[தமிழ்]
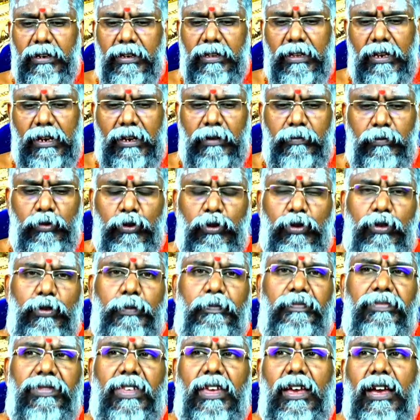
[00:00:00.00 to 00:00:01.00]
இதெல்லாம் போகிறோம்
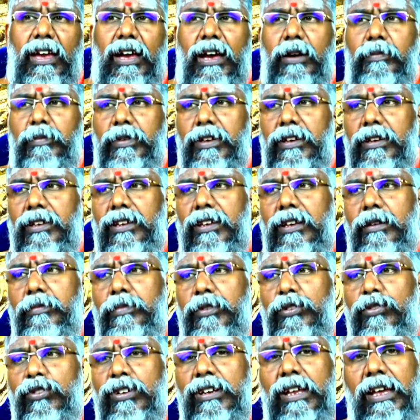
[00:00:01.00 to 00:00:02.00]
அப்படியே என்ன
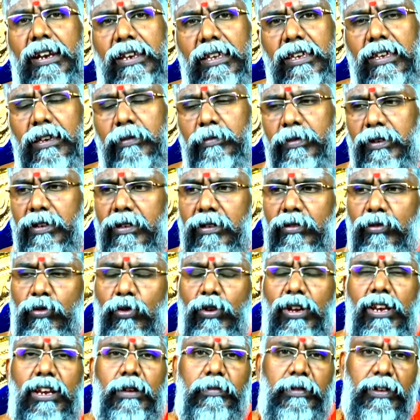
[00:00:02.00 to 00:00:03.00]
பண்ணுறோம் நிறைய பேர்
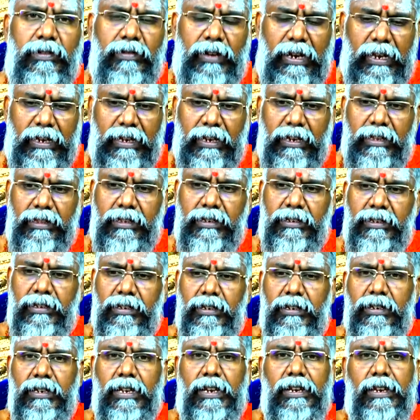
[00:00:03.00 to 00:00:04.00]
கோயிலில் போய் விளக்கேற்றிட்டு
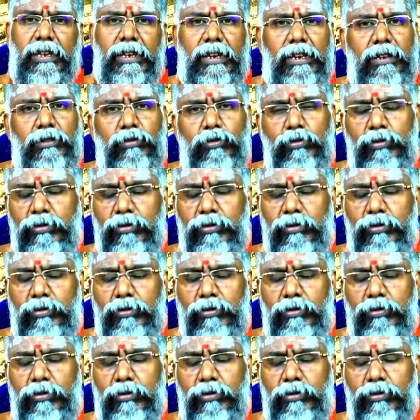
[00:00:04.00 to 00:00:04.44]
எண்ணெயெல்லாம்